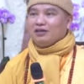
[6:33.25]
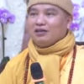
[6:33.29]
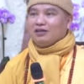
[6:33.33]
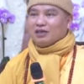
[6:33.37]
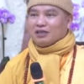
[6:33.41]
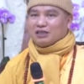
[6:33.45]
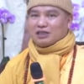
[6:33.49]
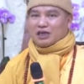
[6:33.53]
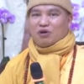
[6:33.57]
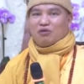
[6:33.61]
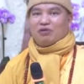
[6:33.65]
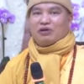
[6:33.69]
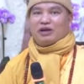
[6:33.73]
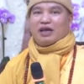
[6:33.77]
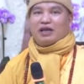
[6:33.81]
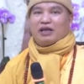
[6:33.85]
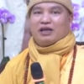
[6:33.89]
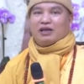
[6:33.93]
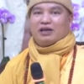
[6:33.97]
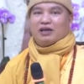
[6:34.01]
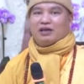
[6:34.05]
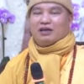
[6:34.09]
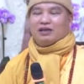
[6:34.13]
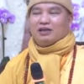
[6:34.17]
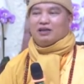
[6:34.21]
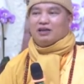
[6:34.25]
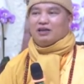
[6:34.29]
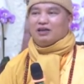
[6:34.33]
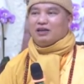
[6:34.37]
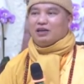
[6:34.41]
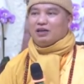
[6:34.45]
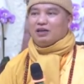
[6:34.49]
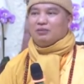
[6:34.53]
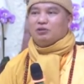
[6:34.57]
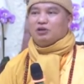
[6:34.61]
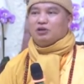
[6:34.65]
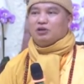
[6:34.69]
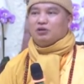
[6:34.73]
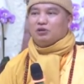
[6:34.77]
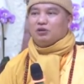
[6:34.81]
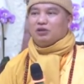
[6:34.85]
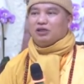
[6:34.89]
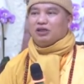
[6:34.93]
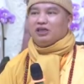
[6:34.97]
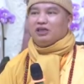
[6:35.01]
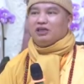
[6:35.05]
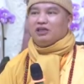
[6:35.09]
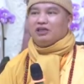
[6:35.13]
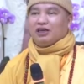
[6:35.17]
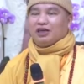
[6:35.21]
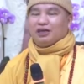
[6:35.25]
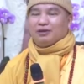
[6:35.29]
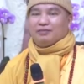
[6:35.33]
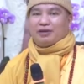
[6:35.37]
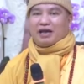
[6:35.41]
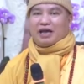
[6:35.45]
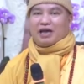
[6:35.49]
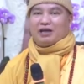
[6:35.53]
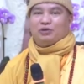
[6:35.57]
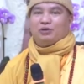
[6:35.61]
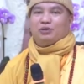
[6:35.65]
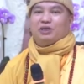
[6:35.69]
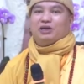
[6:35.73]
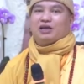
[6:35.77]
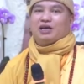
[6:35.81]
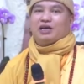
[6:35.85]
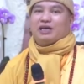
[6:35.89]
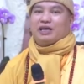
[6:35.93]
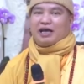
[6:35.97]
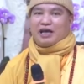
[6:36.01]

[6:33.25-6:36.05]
nhưng sau này lớn lớn một chút nhìn thấy mẹ nuôi các